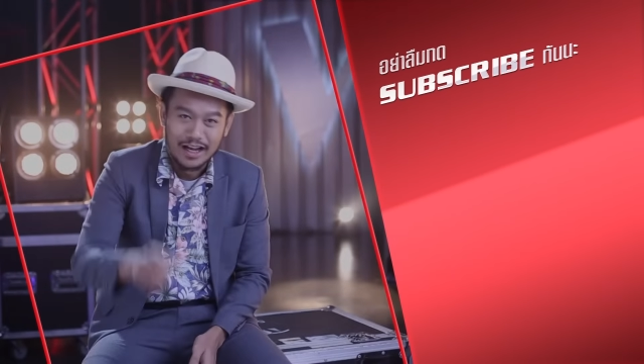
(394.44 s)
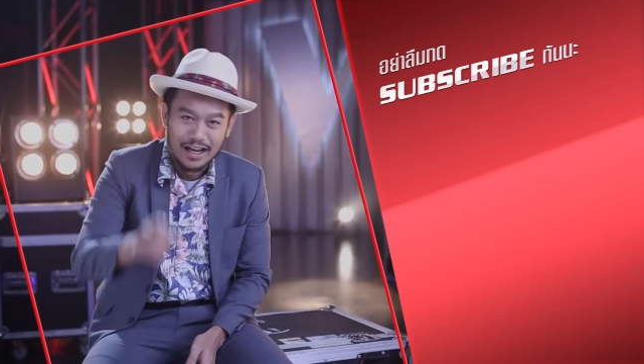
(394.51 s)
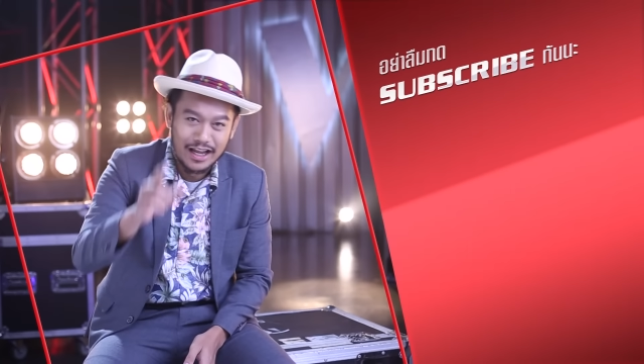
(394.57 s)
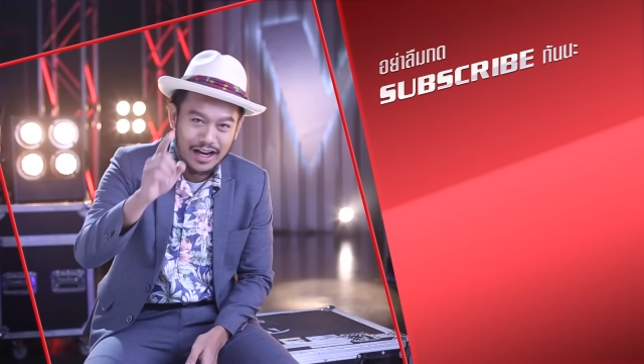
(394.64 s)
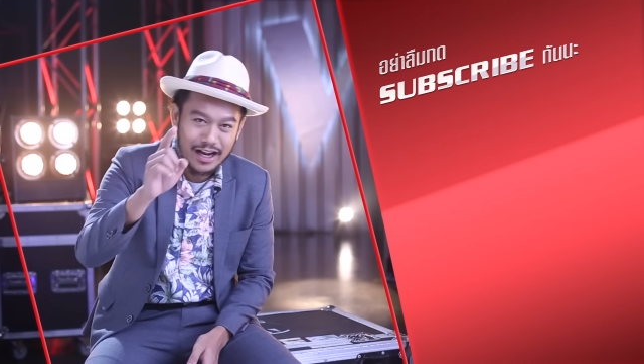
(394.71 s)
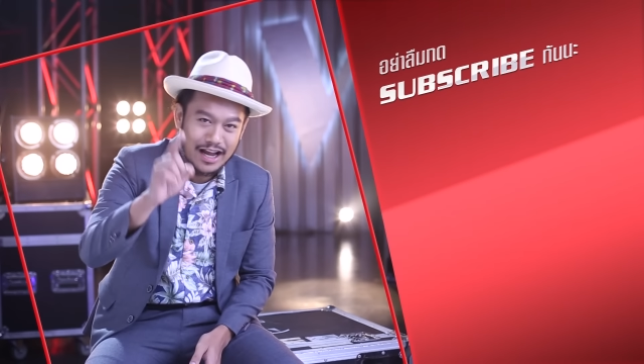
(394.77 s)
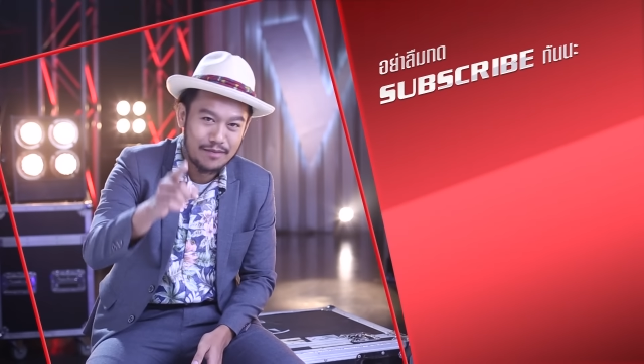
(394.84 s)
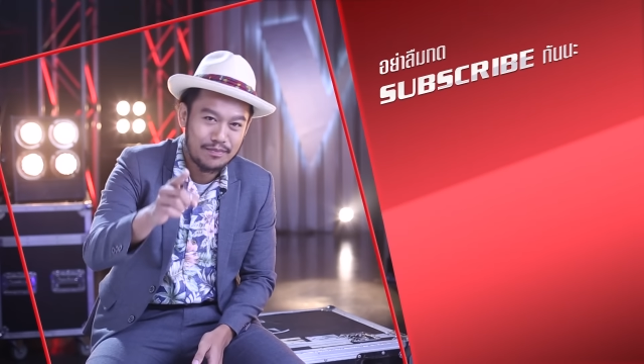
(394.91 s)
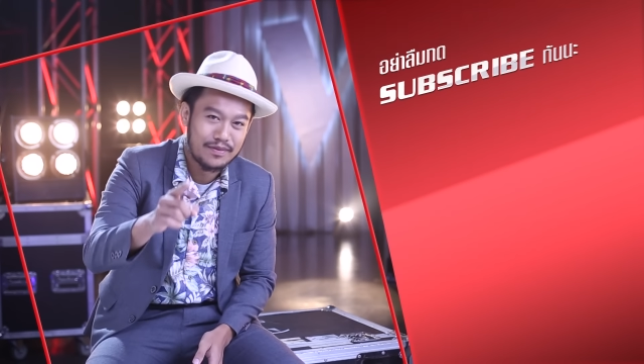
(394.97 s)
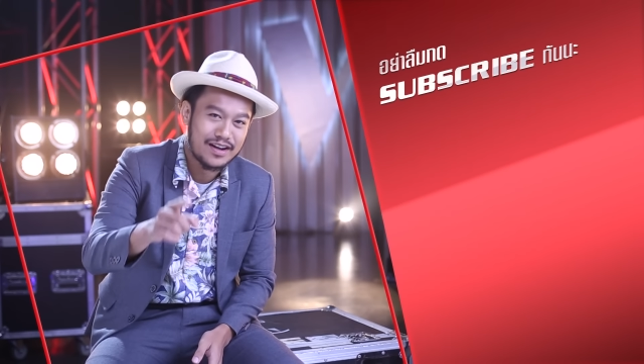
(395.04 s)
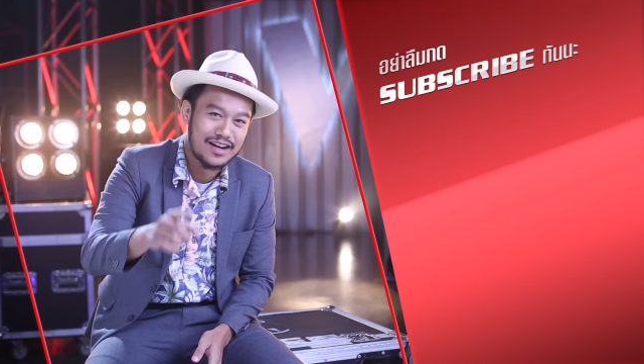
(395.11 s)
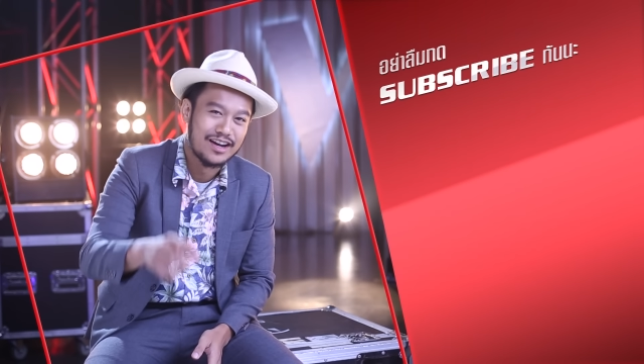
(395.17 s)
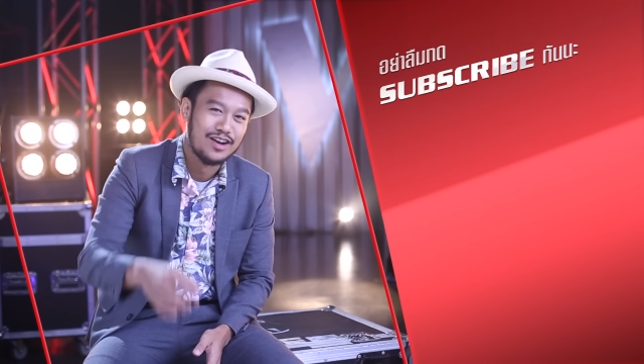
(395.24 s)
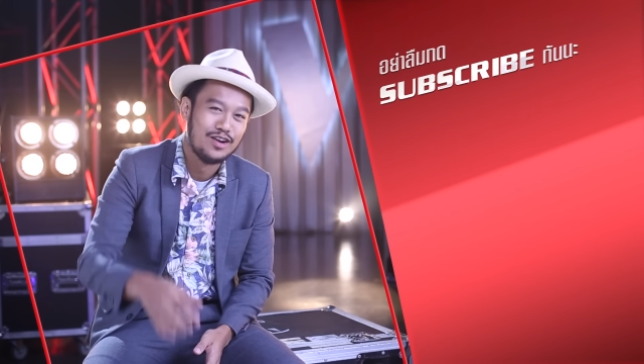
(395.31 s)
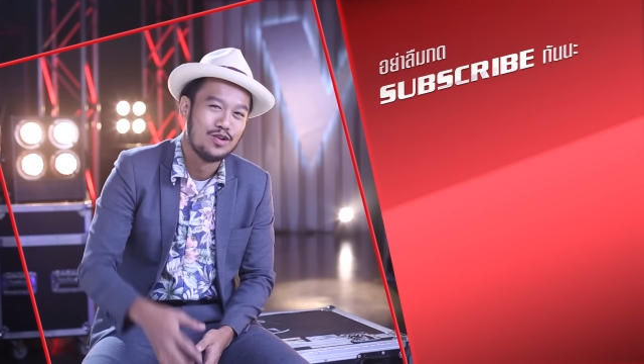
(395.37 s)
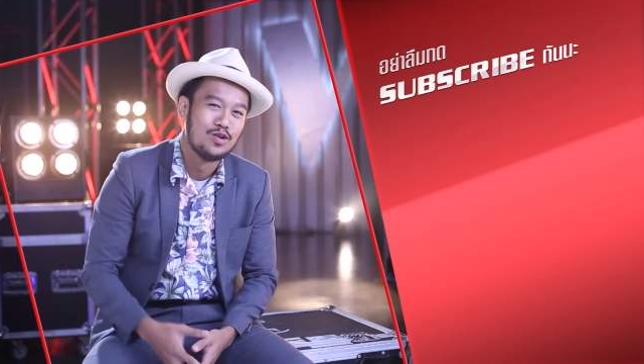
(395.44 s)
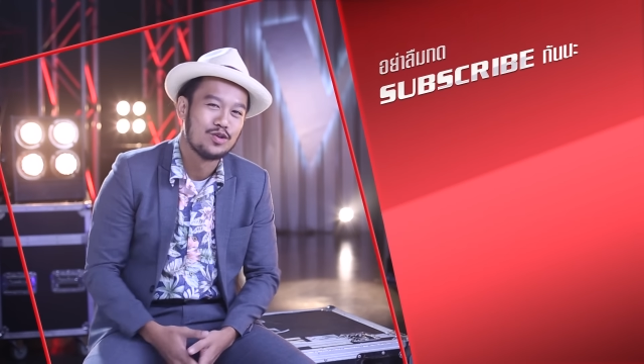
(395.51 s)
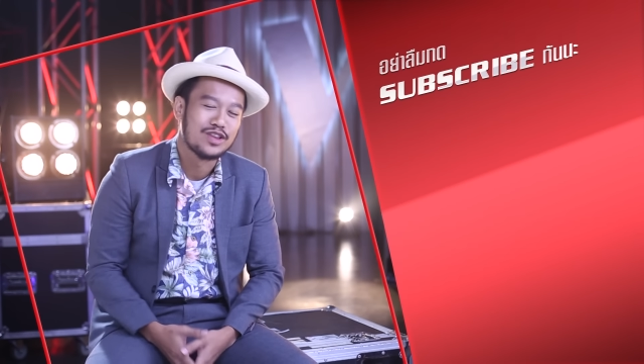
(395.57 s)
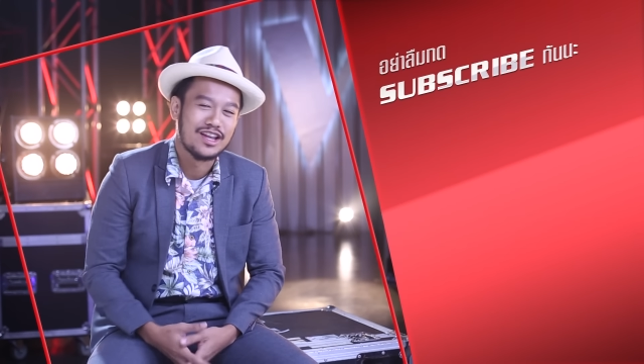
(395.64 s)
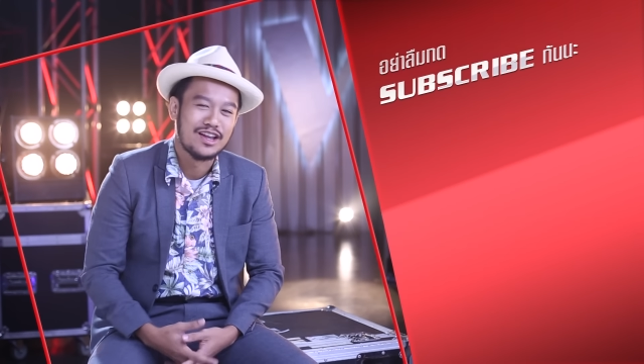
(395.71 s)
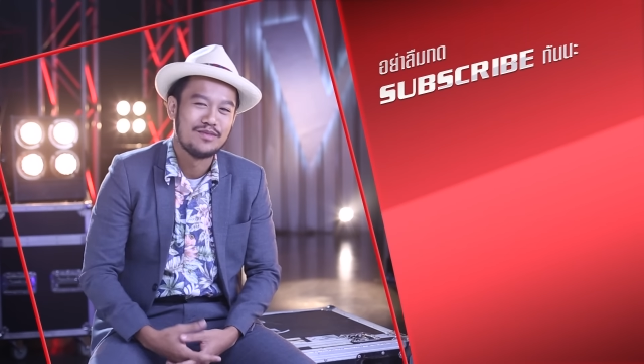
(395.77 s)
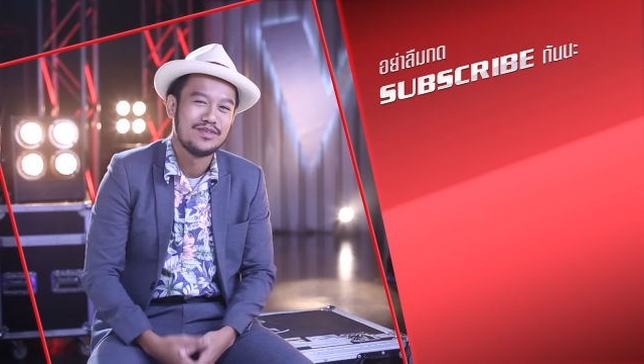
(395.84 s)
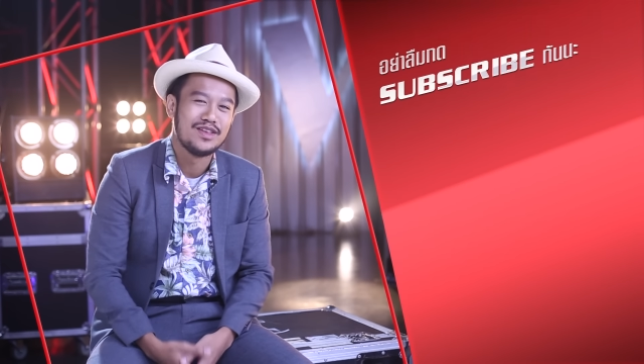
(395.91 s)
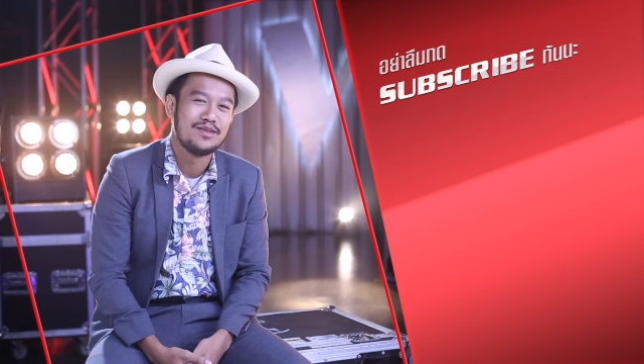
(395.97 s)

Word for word: เนี่ยนะครับคือลูกทีม